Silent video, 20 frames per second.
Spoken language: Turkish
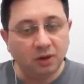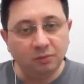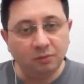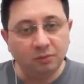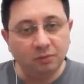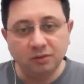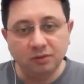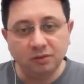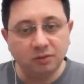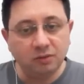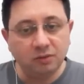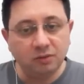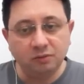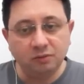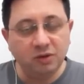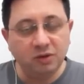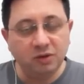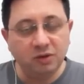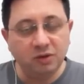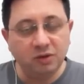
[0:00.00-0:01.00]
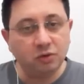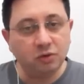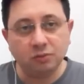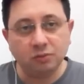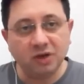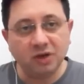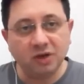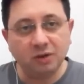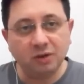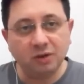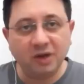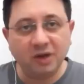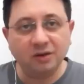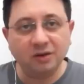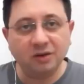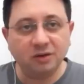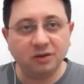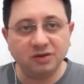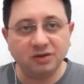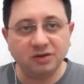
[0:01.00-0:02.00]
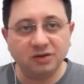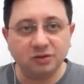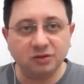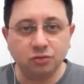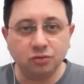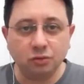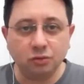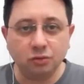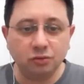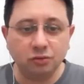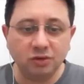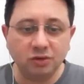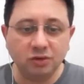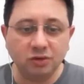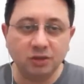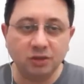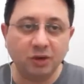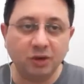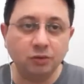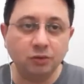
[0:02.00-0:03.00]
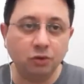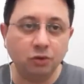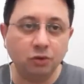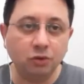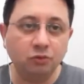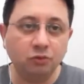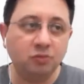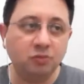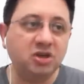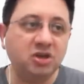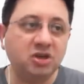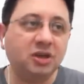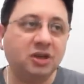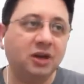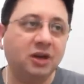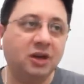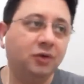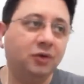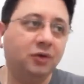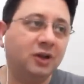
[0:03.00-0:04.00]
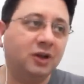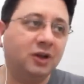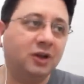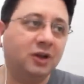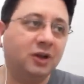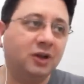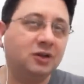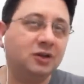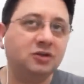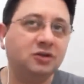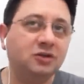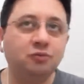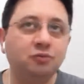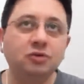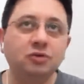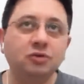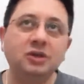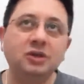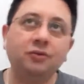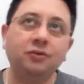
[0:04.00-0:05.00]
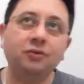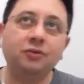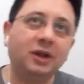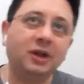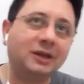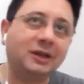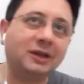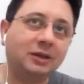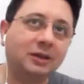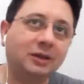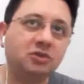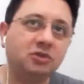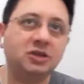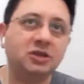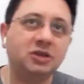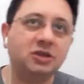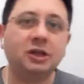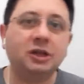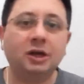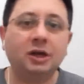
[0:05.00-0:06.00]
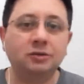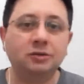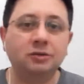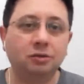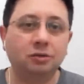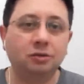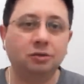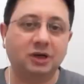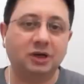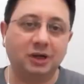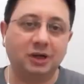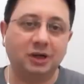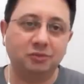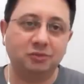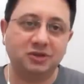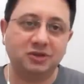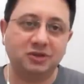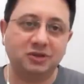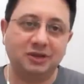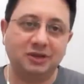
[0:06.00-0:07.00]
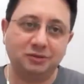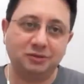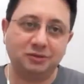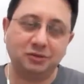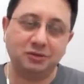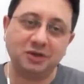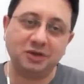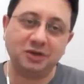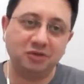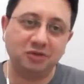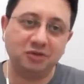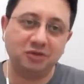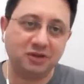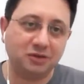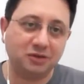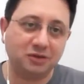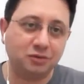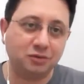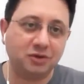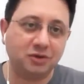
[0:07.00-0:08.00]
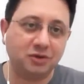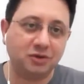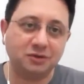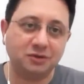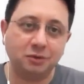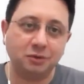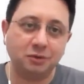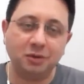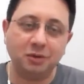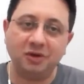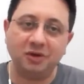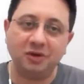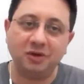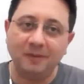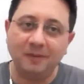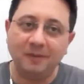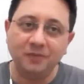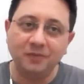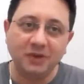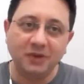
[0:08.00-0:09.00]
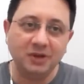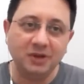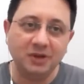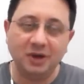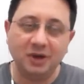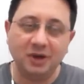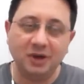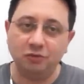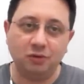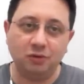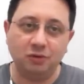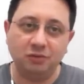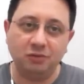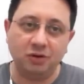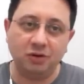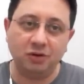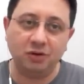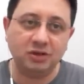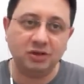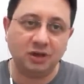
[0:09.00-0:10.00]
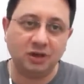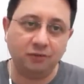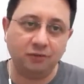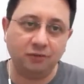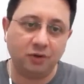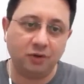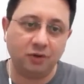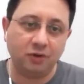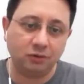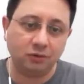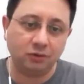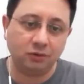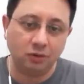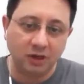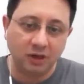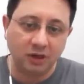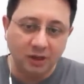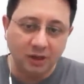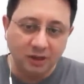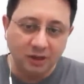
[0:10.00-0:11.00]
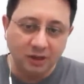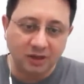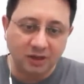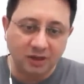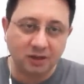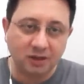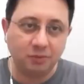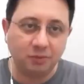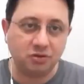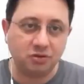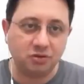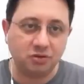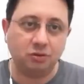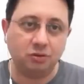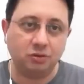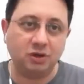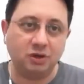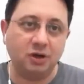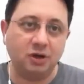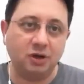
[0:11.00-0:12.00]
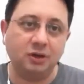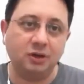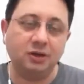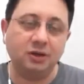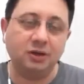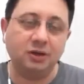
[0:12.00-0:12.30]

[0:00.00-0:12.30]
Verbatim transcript: ama e, bilmiyorum yani ben aslında çok ihtimal görmüyorum. İki tane F-16 işte bir F-16 gitmiş iki tanesi orada kalmış diye sosyal medyada çok yazılıyor ama inanmıyorum ben iki tane F-16'nın ile kendi başına orada kaldığına.